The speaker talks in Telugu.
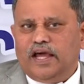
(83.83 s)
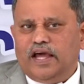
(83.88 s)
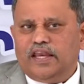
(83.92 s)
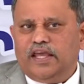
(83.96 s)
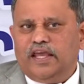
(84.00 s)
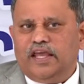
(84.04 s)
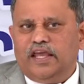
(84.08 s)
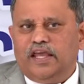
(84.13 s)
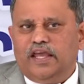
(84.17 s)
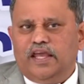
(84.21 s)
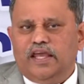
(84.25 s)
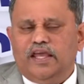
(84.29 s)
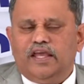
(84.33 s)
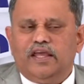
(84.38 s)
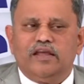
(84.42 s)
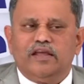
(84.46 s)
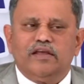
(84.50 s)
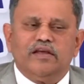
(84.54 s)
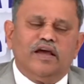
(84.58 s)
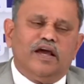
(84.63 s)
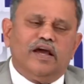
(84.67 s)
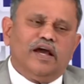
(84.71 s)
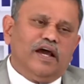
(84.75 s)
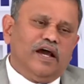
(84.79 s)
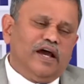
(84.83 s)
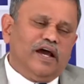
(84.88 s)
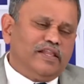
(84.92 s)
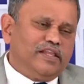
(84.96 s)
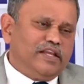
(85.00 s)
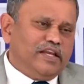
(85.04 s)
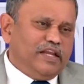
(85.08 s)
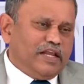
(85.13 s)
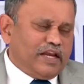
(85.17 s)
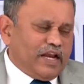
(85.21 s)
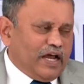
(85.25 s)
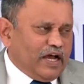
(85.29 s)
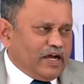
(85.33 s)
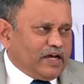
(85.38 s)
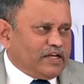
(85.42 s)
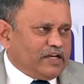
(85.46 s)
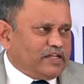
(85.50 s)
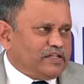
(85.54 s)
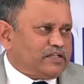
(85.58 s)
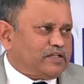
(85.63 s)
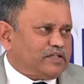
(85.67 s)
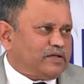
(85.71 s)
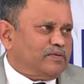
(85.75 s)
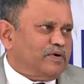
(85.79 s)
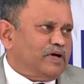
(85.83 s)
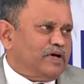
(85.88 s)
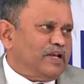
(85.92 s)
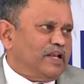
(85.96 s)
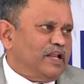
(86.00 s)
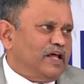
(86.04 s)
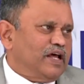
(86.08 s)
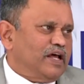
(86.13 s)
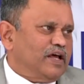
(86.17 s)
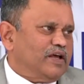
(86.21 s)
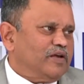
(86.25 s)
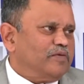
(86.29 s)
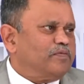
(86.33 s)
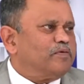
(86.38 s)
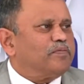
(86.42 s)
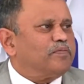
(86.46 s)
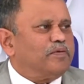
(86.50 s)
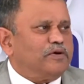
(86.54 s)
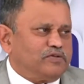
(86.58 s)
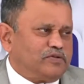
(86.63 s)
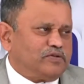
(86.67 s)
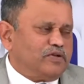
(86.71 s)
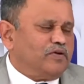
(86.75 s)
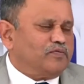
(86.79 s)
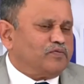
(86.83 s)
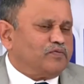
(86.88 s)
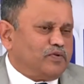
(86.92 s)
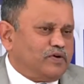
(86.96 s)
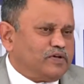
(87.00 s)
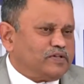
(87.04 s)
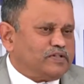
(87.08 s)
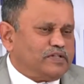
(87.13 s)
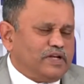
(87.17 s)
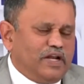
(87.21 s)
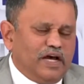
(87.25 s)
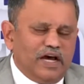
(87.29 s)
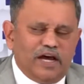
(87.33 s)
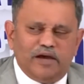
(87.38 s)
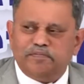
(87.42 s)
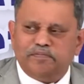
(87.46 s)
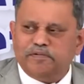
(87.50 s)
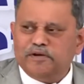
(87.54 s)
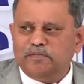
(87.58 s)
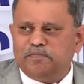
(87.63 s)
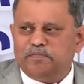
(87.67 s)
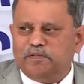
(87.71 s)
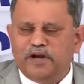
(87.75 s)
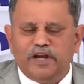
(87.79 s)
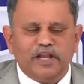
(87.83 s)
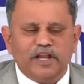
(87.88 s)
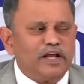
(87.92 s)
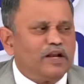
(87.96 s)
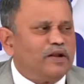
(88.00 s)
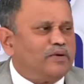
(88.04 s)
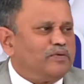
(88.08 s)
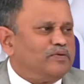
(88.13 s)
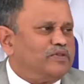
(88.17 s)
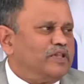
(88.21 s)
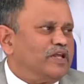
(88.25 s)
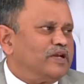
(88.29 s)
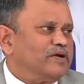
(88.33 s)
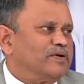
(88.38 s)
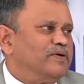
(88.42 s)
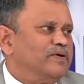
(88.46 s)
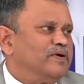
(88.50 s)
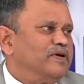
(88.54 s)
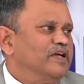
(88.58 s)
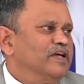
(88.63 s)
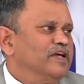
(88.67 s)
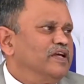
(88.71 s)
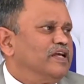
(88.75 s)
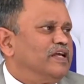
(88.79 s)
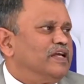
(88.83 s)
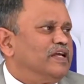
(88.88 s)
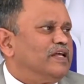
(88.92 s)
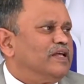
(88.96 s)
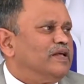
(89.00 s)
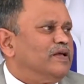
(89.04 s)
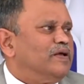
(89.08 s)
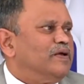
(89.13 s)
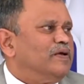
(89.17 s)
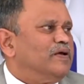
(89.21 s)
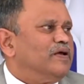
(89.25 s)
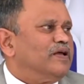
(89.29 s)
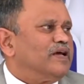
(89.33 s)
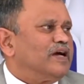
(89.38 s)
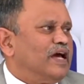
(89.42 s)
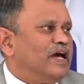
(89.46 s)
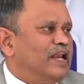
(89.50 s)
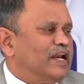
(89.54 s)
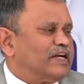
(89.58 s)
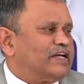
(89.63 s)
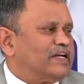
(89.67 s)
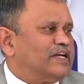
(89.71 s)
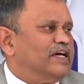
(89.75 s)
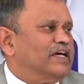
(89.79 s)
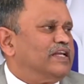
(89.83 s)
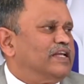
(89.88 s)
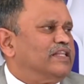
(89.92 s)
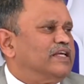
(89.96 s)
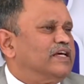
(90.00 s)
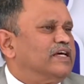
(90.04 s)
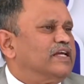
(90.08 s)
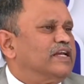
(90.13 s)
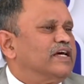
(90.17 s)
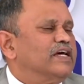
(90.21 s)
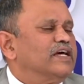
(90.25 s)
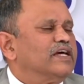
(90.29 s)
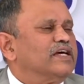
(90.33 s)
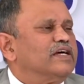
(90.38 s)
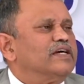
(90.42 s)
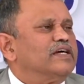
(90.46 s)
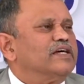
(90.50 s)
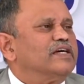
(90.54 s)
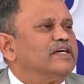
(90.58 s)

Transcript: కానీ అది నిరాకరించడం వలన ఇప్పుడు ప్రస్తుతం ఆఫ్ కోర్స్ నా అప్పీల్ పెండింగ్లో ఉందనుకోండి కలెక్టర్ గారి దగ్గర